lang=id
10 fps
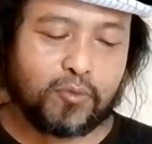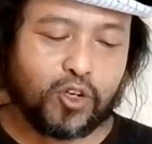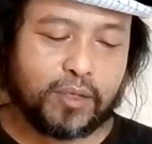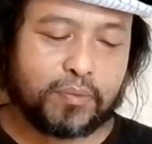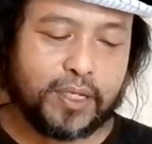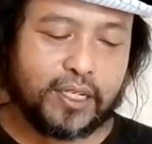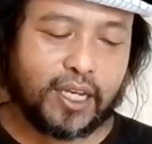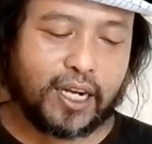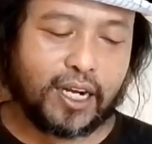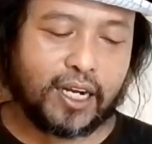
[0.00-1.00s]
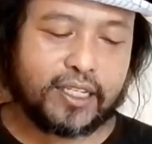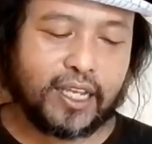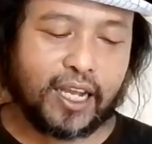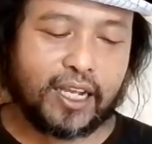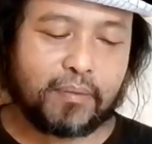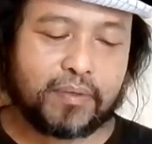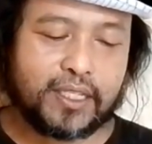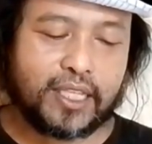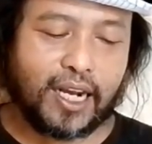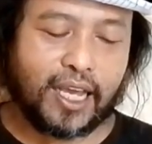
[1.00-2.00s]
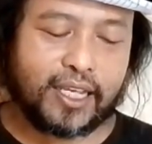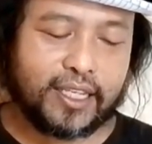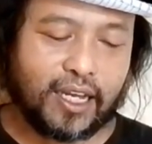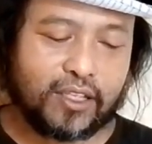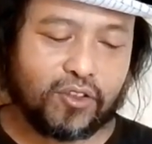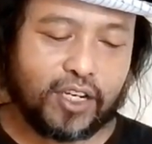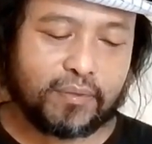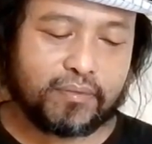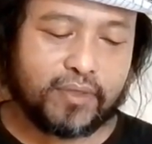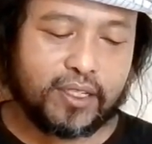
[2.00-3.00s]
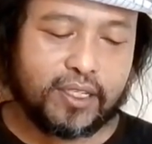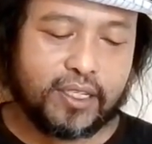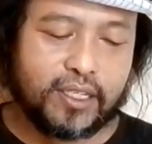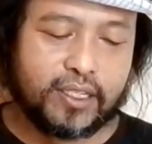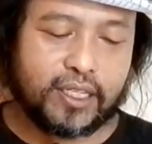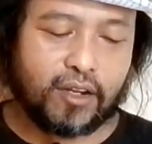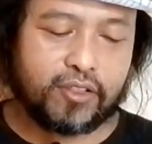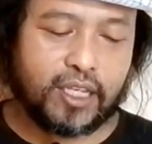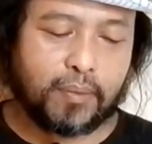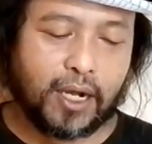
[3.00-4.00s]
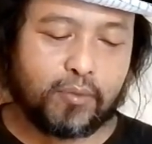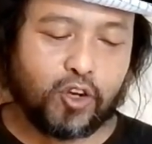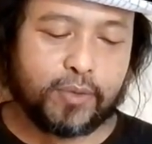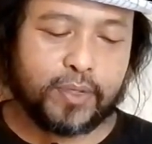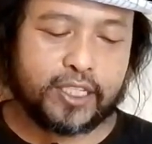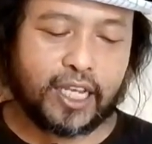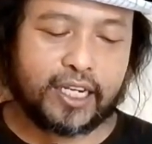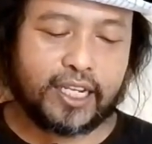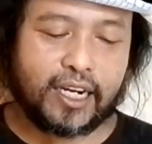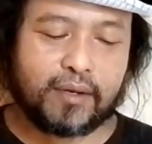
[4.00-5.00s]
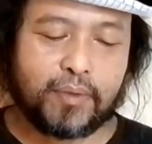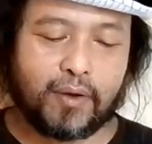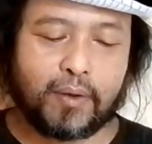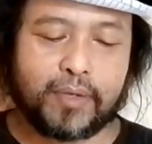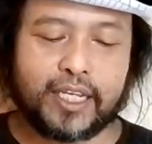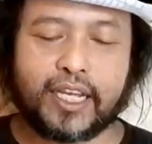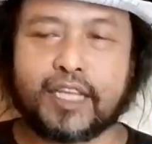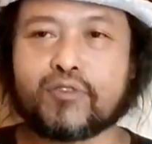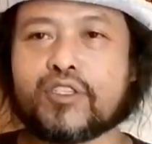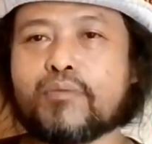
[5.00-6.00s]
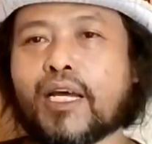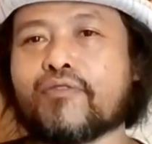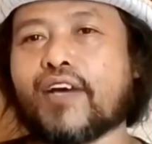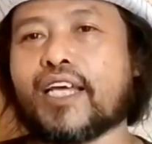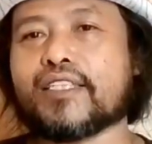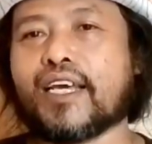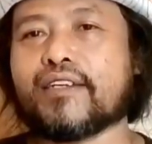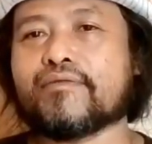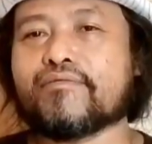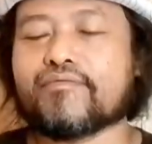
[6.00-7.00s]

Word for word: para muhibin karena dianggap kitalah yang dolim. Seharusnya para muhibin sadar bahwa mereka itu dimanfaatkan.